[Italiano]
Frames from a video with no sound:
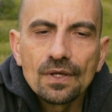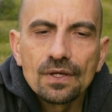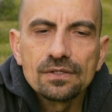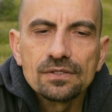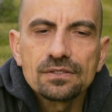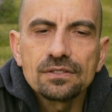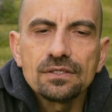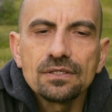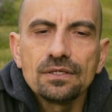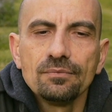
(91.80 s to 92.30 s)

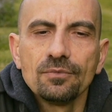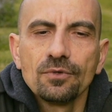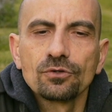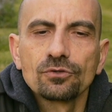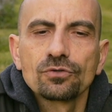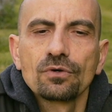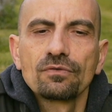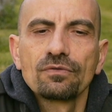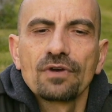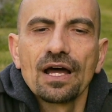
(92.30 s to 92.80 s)
Sì, mio
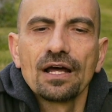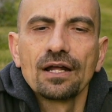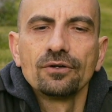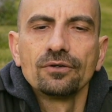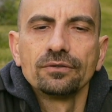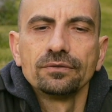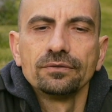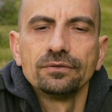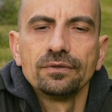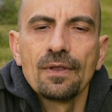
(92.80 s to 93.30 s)

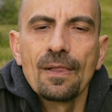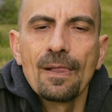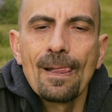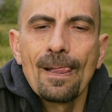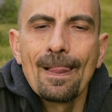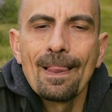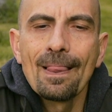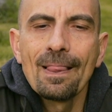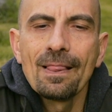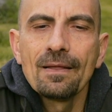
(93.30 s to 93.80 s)
sovrano,
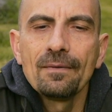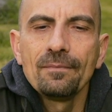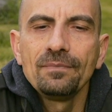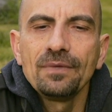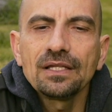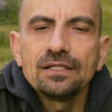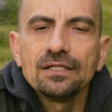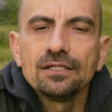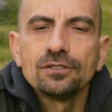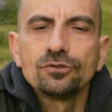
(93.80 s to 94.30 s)
mi
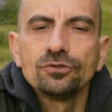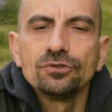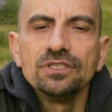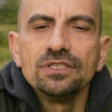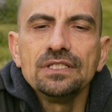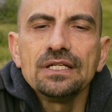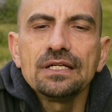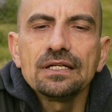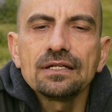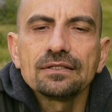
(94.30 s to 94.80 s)
ha detto di
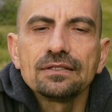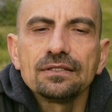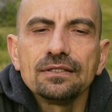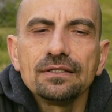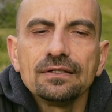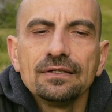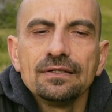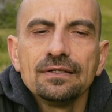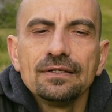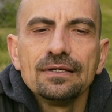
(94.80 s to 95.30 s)
dirti
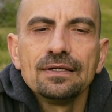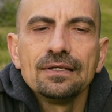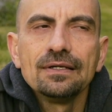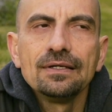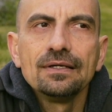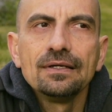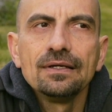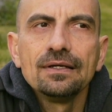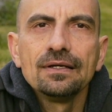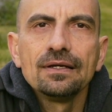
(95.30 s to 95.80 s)

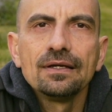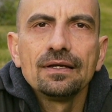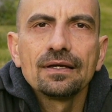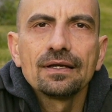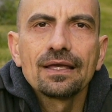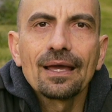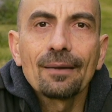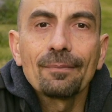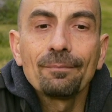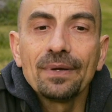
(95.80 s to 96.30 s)

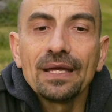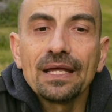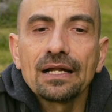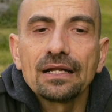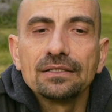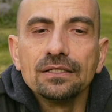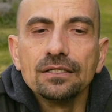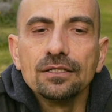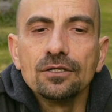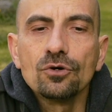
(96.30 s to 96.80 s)
che appena
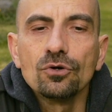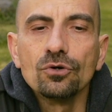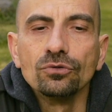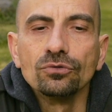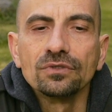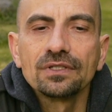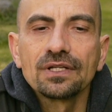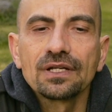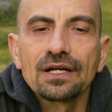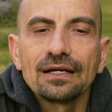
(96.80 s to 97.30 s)
ti
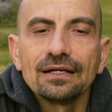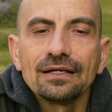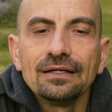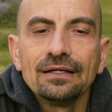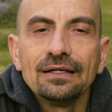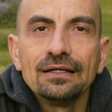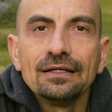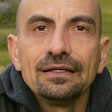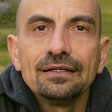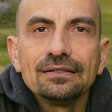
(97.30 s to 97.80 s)
incontra
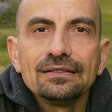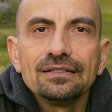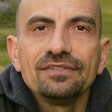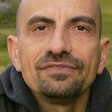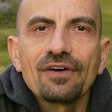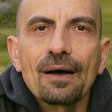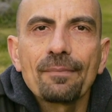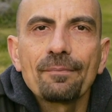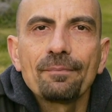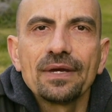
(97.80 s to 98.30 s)
ti
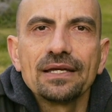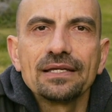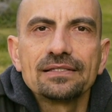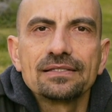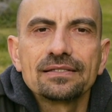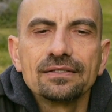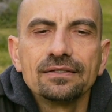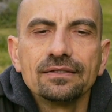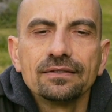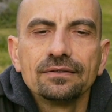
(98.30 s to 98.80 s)
fa a
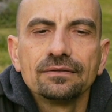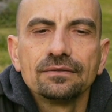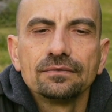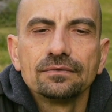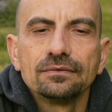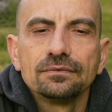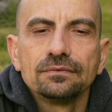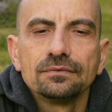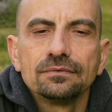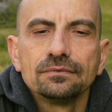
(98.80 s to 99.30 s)
pezzi.
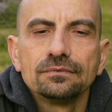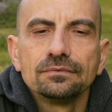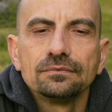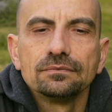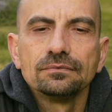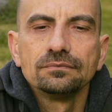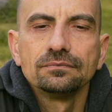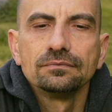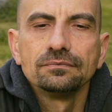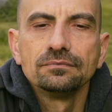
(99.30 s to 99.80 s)

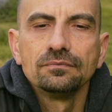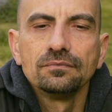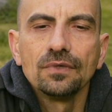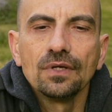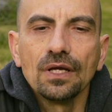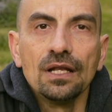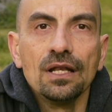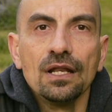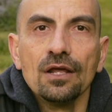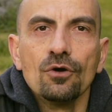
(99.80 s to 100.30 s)

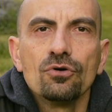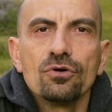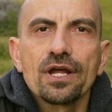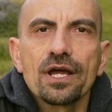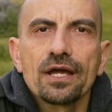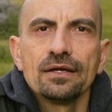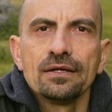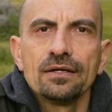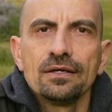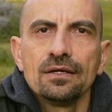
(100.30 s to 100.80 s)
Il
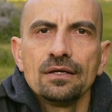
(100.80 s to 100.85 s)
leone,